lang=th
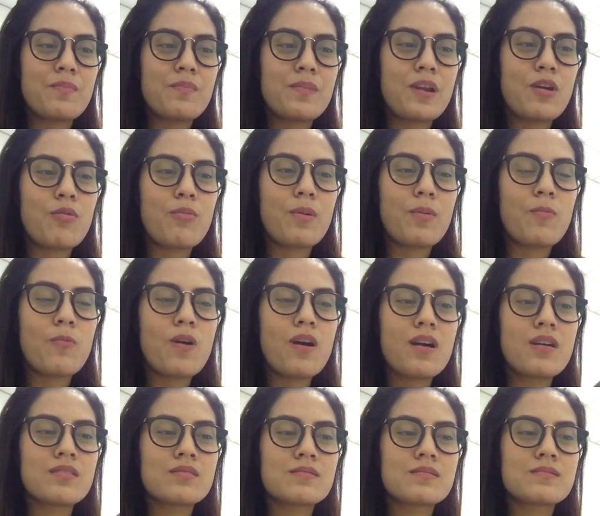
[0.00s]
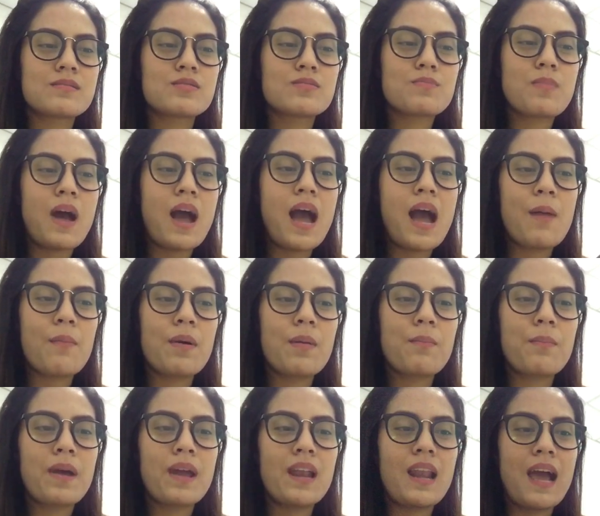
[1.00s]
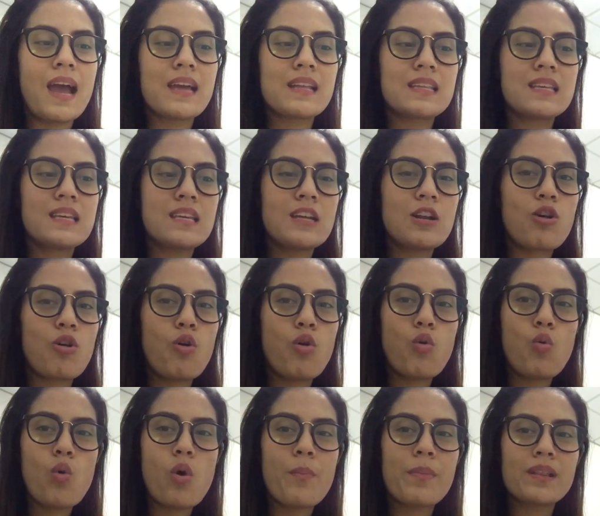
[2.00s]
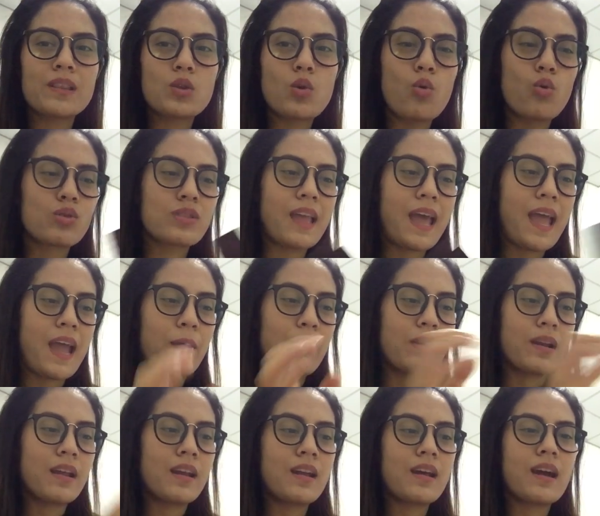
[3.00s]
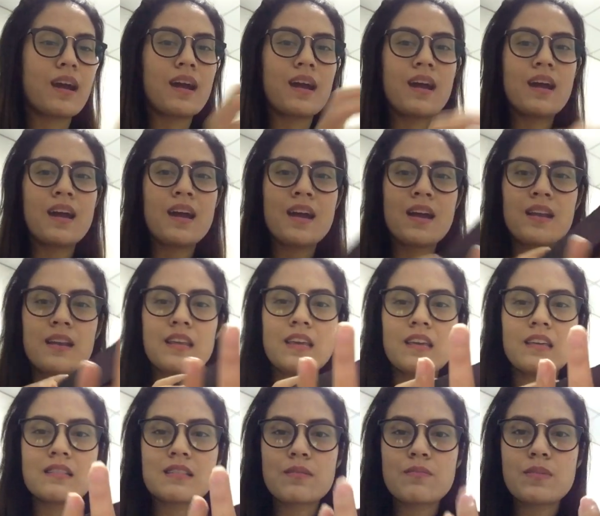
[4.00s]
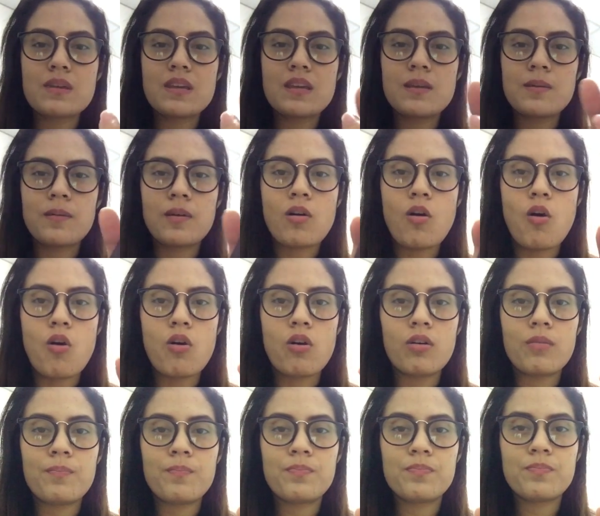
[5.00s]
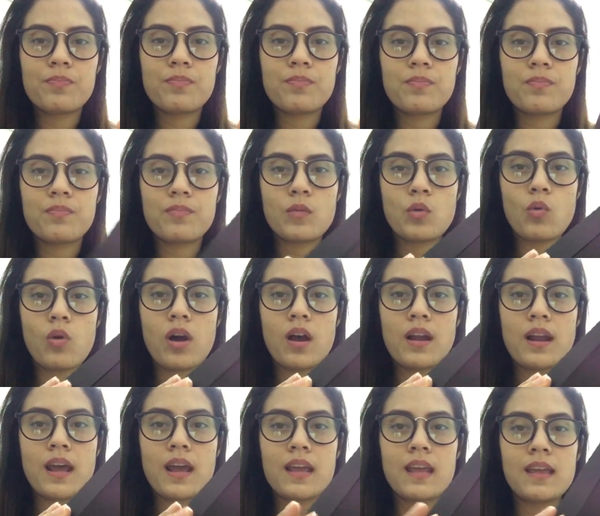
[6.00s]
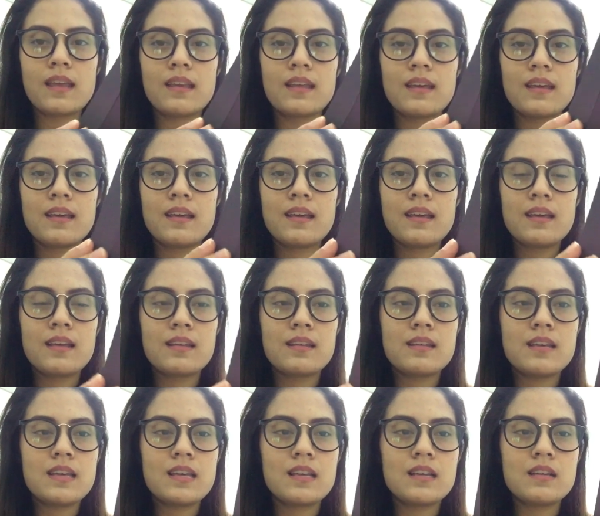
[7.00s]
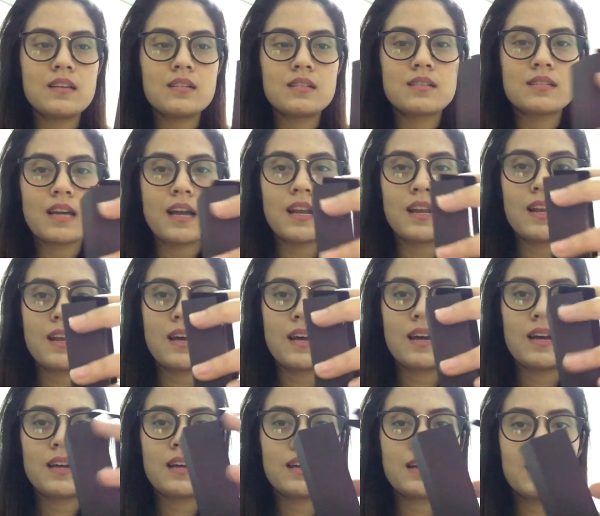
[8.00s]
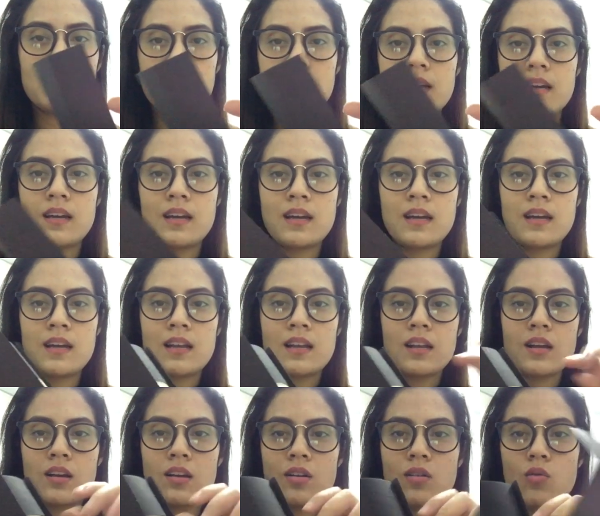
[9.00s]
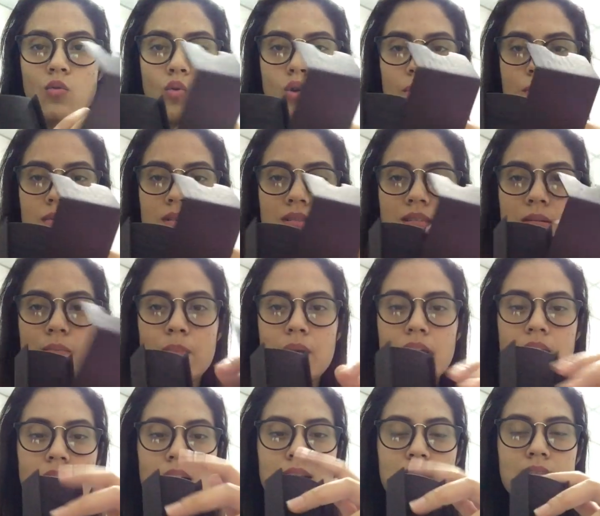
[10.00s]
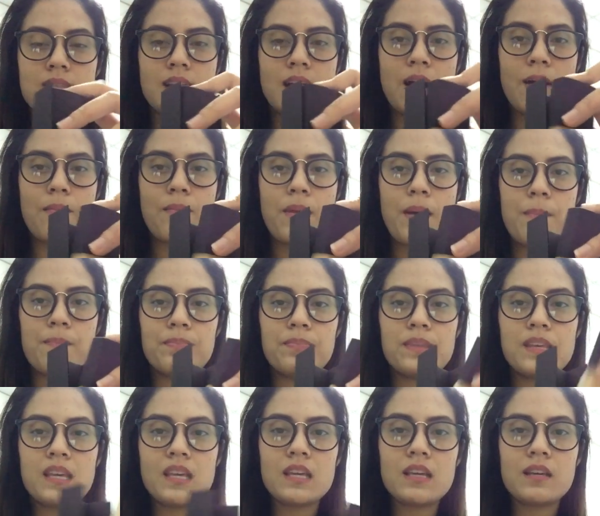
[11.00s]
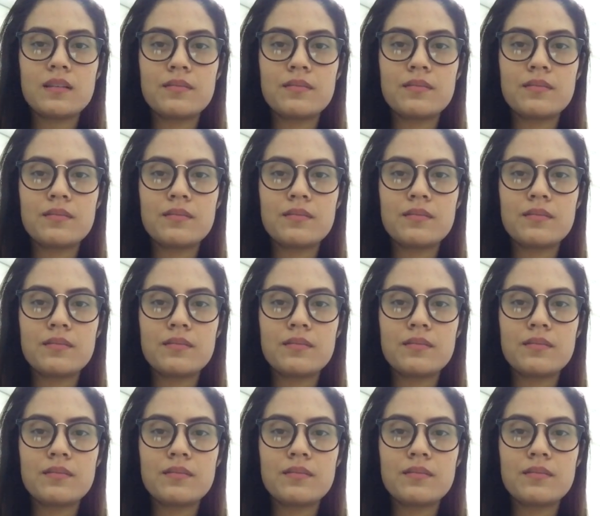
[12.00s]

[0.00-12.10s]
เราแบบว่าพามันไปหลายที่เราก็กลัวมันตกแตกเหมือนกันนะคะนี่จะมีกล่องอยู่ข้างในอีกหนึ่งชั้นนะ ขวดมันจะเป็นลักษณะแบบนี้